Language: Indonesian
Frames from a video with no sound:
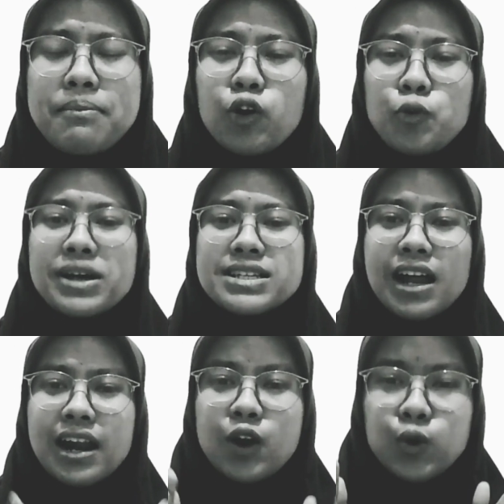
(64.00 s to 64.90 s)
mengrupa
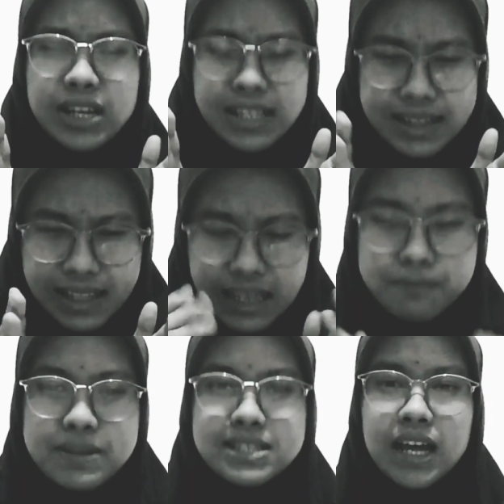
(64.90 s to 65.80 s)
jalan anu
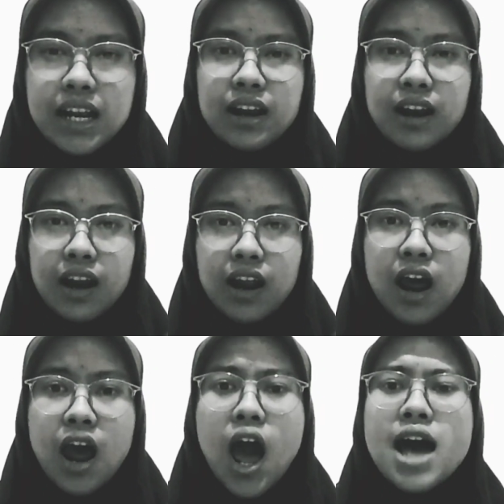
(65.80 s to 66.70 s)
letik pisang
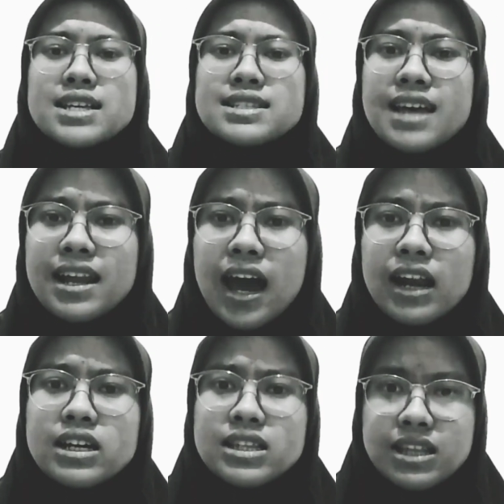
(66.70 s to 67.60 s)

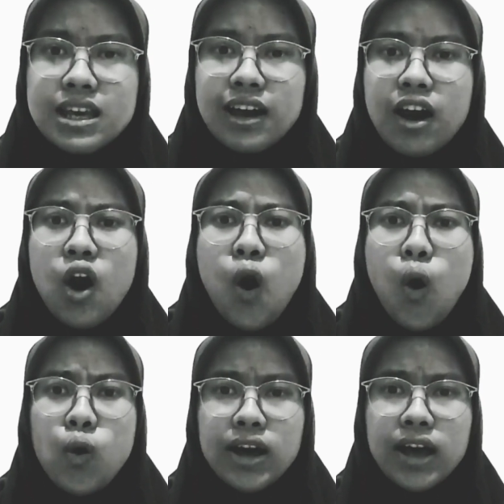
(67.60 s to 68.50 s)
detik
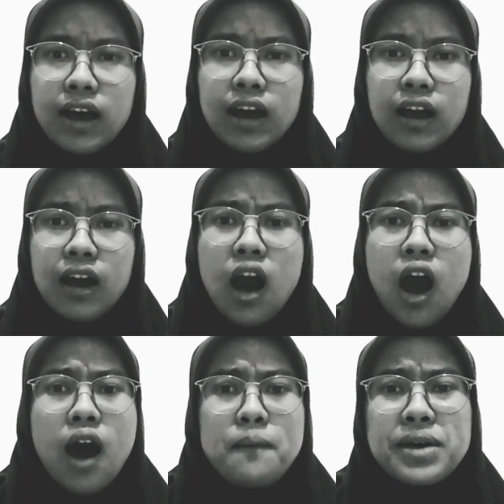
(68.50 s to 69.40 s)
oke
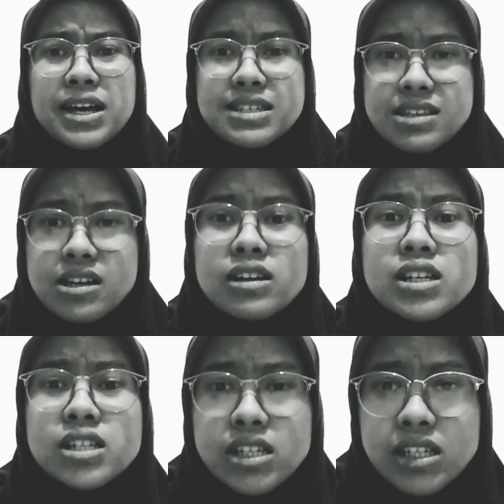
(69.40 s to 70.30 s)
okay.
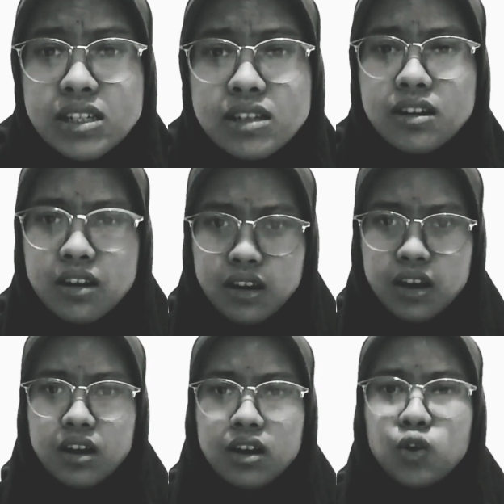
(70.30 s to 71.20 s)

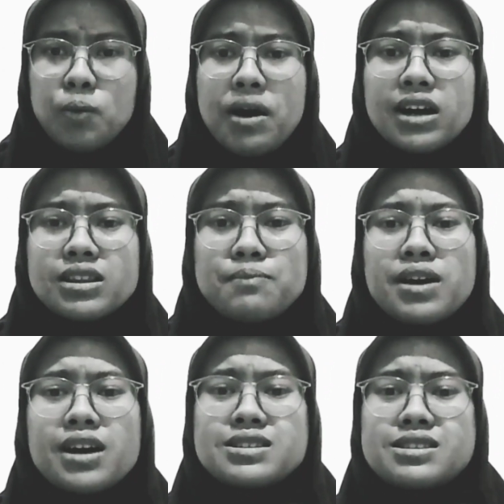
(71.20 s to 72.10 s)
kumaha teh
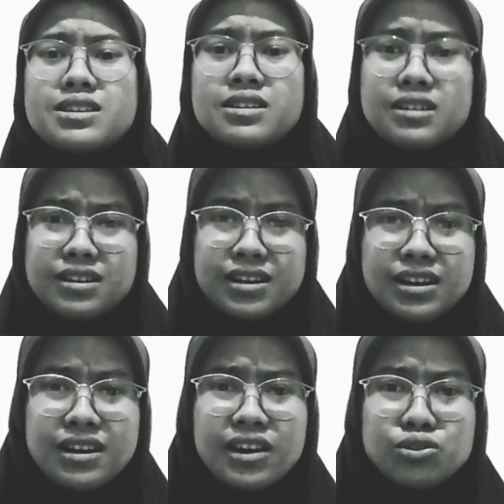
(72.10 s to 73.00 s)
pikasieun
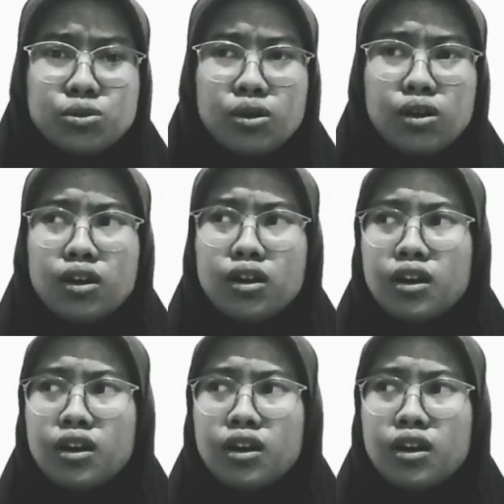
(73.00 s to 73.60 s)
atuh